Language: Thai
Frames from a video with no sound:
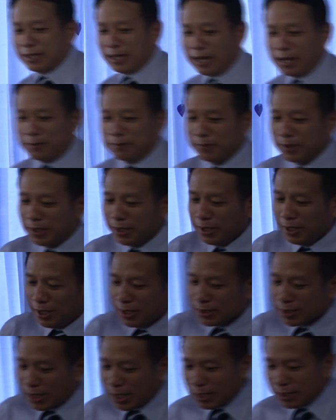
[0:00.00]
นะครับ
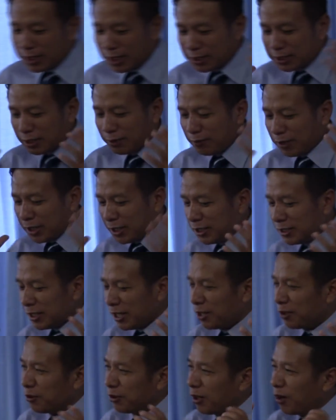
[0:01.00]
ฉะนั้นถ้าชีวิตคริส
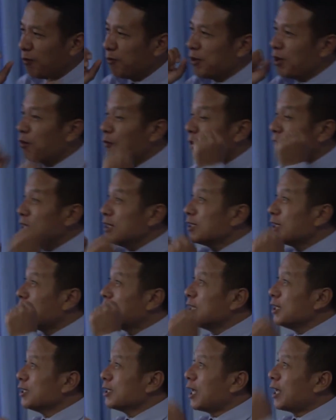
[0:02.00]
เตียนของเรา มีอุปนิสัย
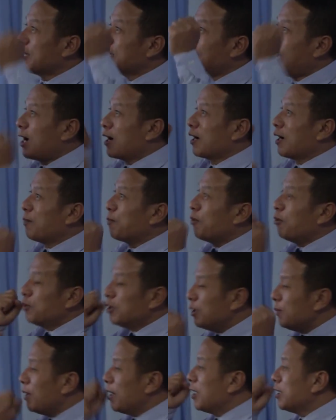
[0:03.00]
ที่แตกต่างกับคน
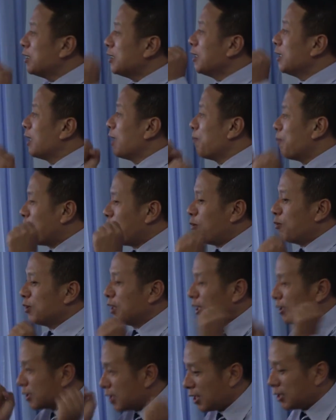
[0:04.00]
ที่ไม่ได้เชื่อในพระองค์
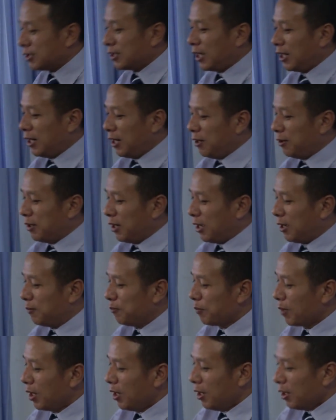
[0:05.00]
อย่างชัดเจนแล้วเนี่ย
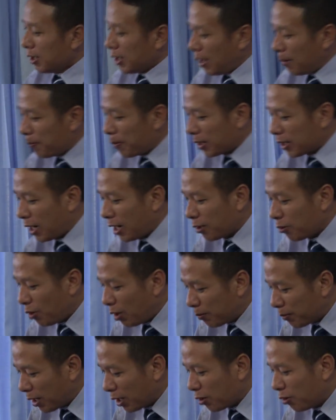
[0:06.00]
การประกาศค
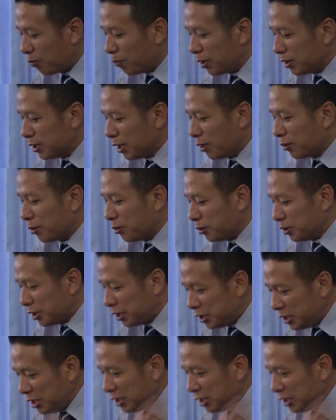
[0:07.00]
วามรักของพระเจ้าก็จะ